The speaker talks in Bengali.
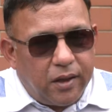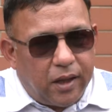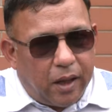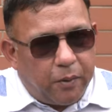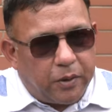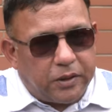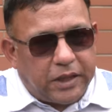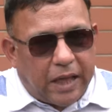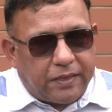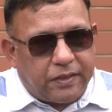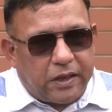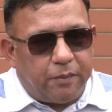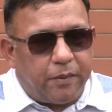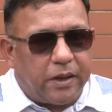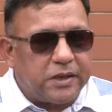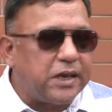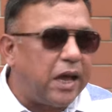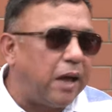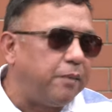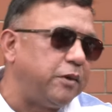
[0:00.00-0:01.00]
আমার তাদের
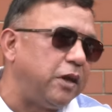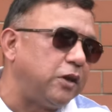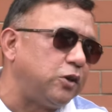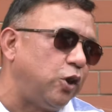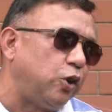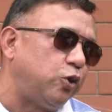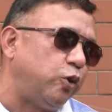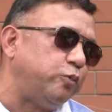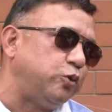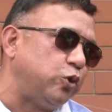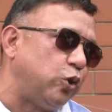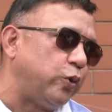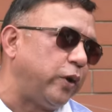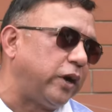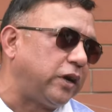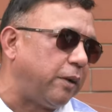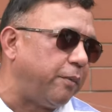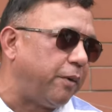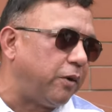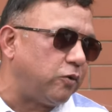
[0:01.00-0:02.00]
মাঝে আমি আসলে খুব ছোট
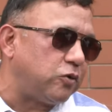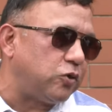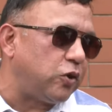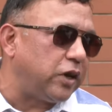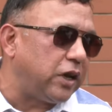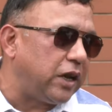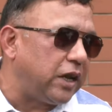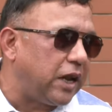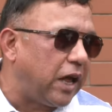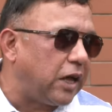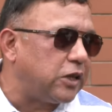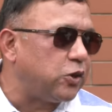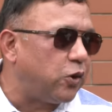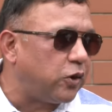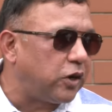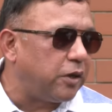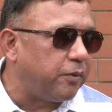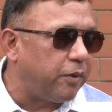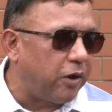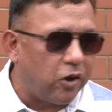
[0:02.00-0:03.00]
একটা মানুষ ওইখানে না
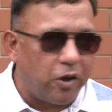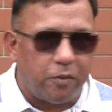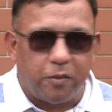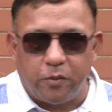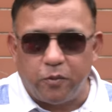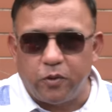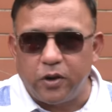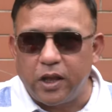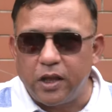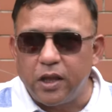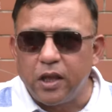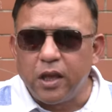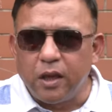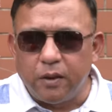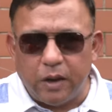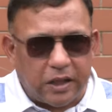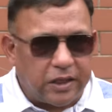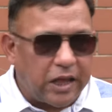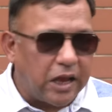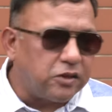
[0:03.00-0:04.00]
যাওয়াটাই ভালো আমার মনে হয়
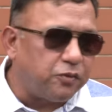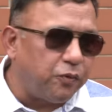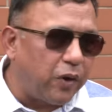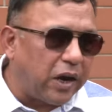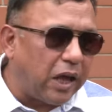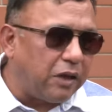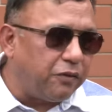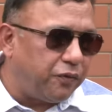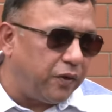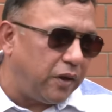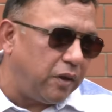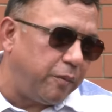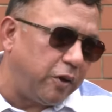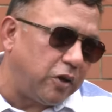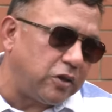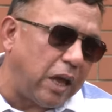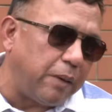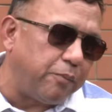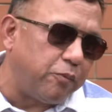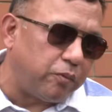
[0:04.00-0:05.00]
না দ্যাটস হোয়াট আই ফিল
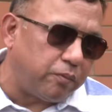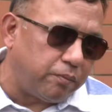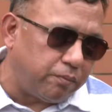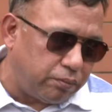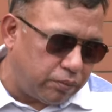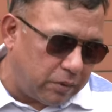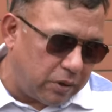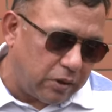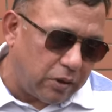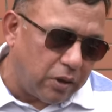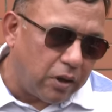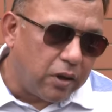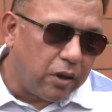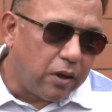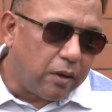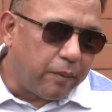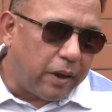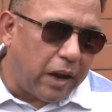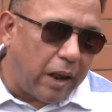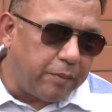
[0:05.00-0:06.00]
বিকজ আই এম
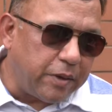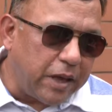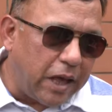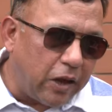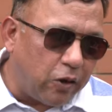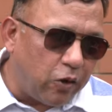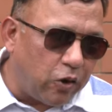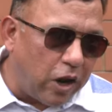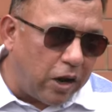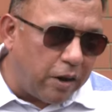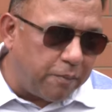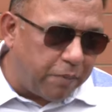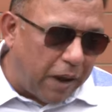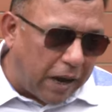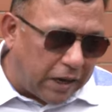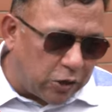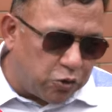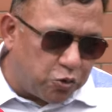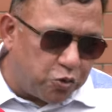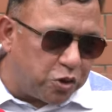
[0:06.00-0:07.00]
কারণ আমি আর এখন আর
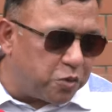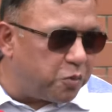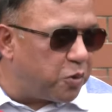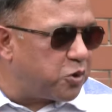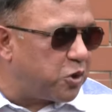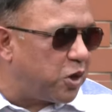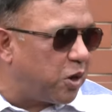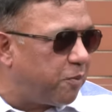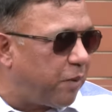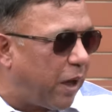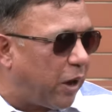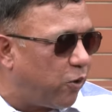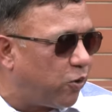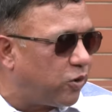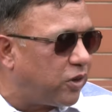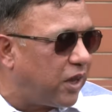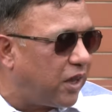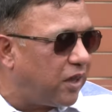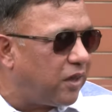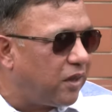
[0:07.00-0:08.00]
আঠাশ উনত্রিশ বছরের বালক
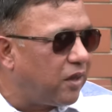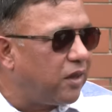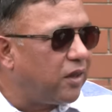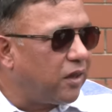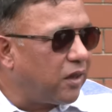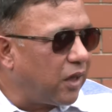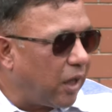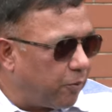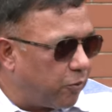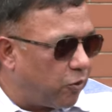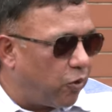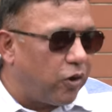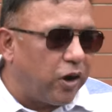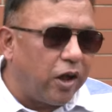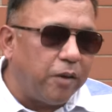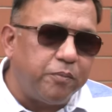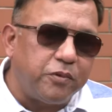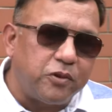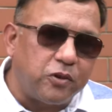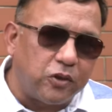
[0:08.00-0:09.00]
না আমি গ্রোন
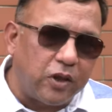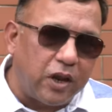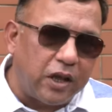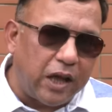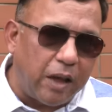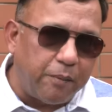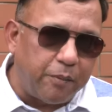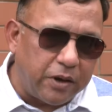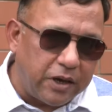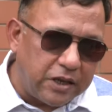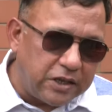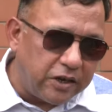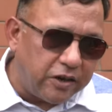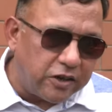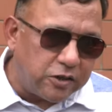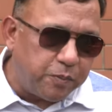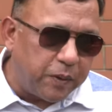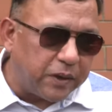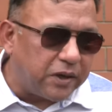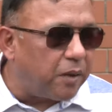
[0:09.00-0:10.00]
আপ সুতরাং আমার নিজের
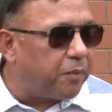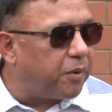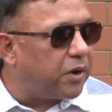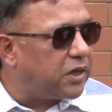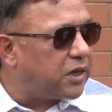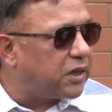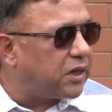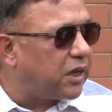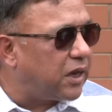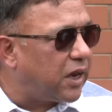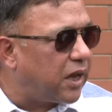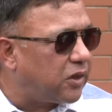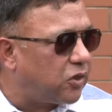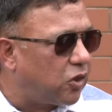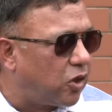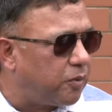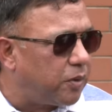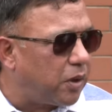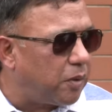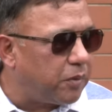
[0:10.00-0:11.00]
রেসপেক্ট আমার নিজে থেকে রাখতে
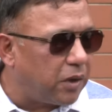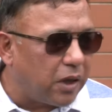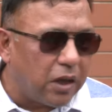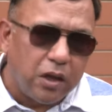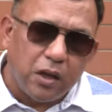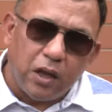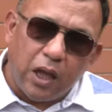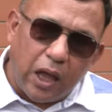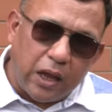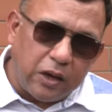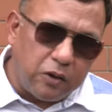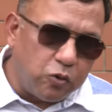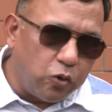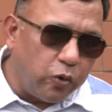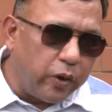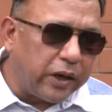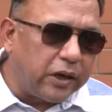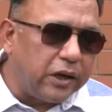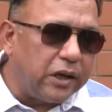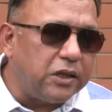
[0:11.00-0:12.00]
হবে আমি আই ডু
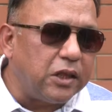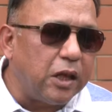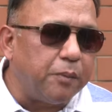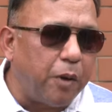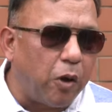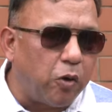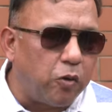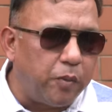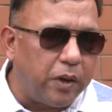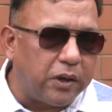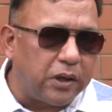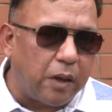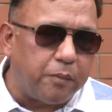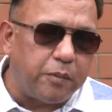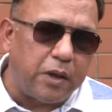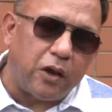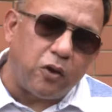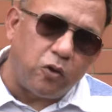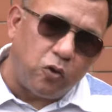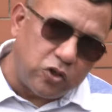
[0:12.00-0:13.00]
এগ্রি যে পাবন ভাইকে আমি
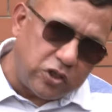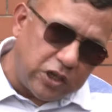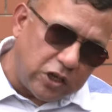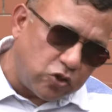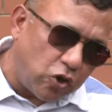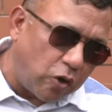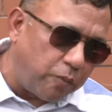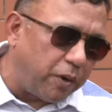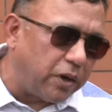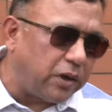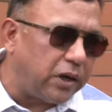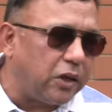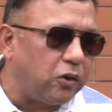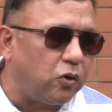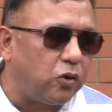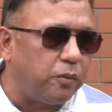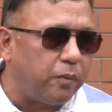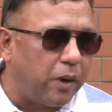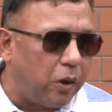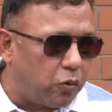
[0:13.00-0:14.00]
এখনও সেই সম্মানটাই
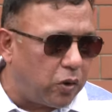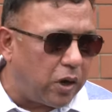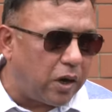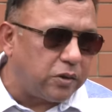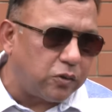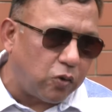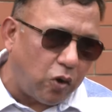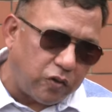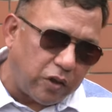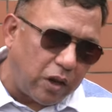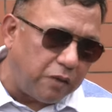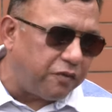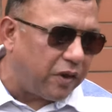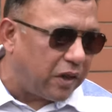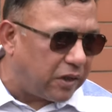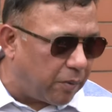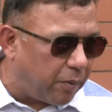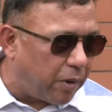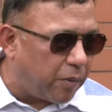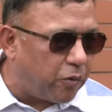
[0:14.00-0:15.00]
করি বা ওনার কথা আমি
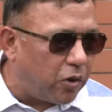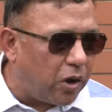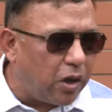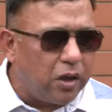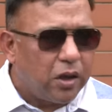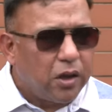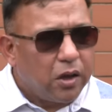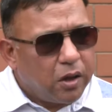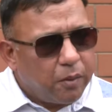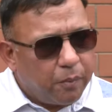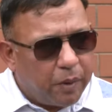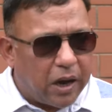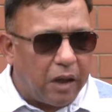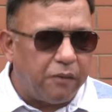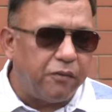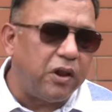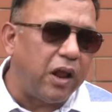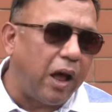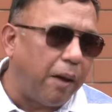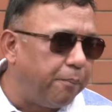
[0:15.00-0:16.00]
ফেলতে পারবো না বাট আই
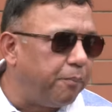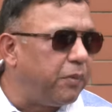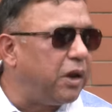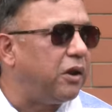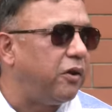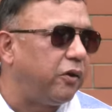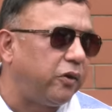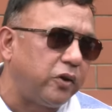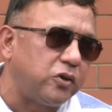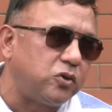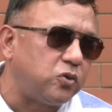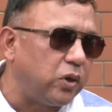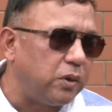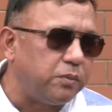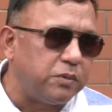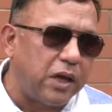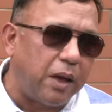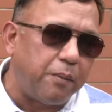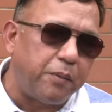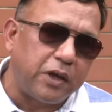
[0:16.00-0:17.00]
উইল হাম্বলি রিকোয়েস্টিং
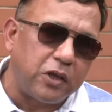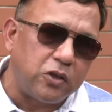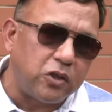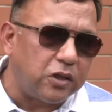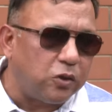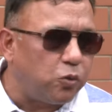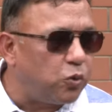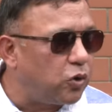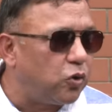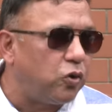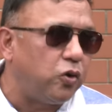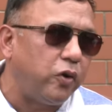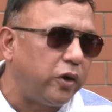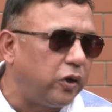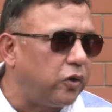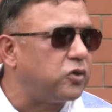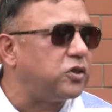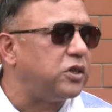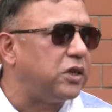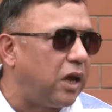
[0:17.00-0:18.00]
যে আমাকে যদি উনি কোনো
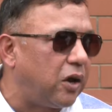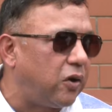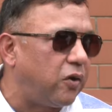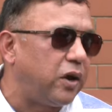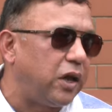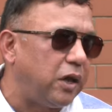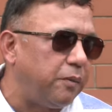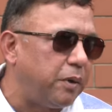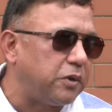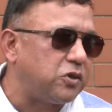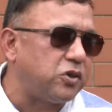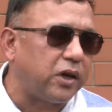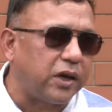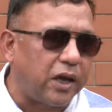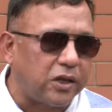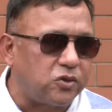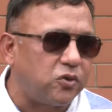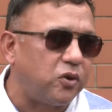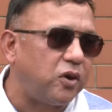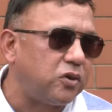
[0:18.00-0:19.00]
রিকোয়েস্টই না করেন এই বিষয়ে
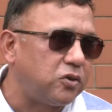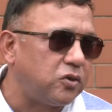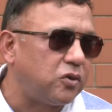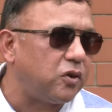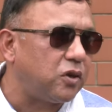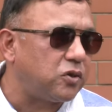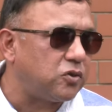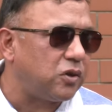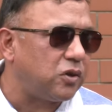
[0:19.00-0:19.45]
কাজ করার জন্য